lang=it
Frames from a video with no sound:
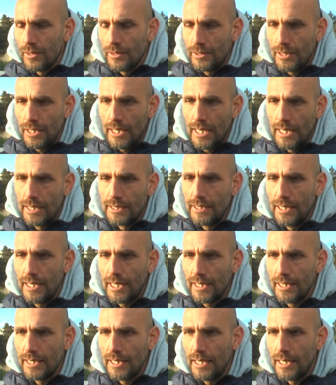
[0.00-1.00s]
Sì, al di
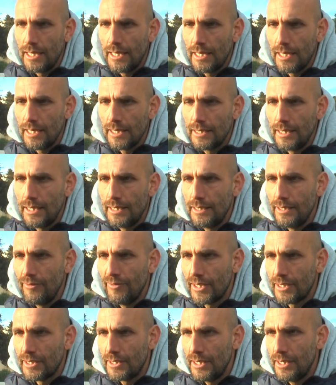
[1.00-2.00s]
là del, del,
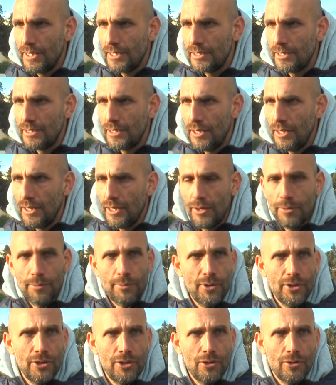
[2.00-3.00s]
divertirsi, io
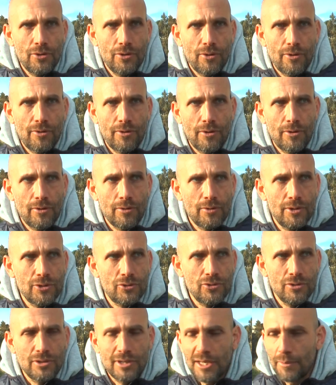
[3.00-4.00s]
poi dico
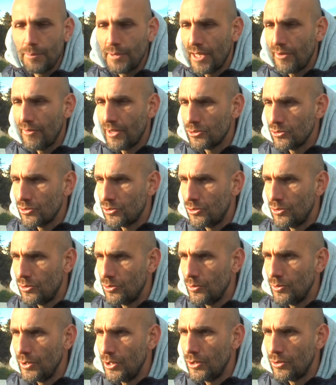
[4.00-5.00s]
questo termine va
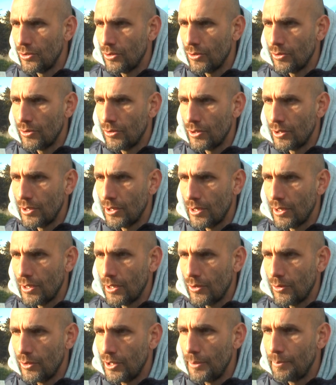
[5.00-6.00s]
sostituito
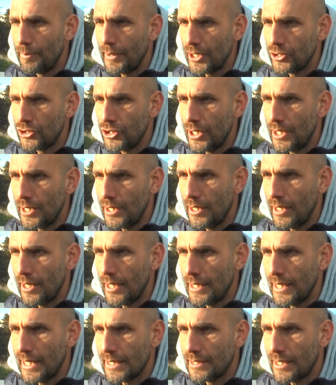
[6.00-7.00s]
con, con il piacere di,
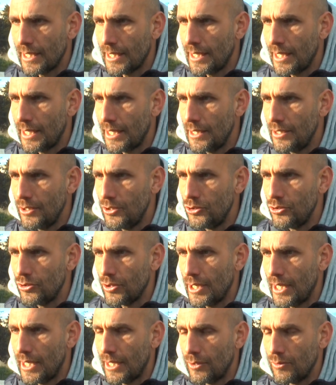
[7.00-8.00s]
di, attaccare e di
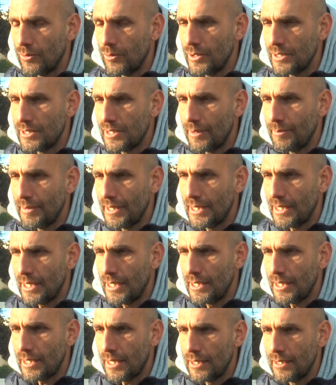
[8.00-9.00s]
giocare, con questa
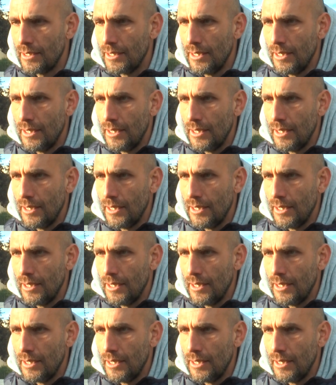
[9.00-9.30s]
mentalità,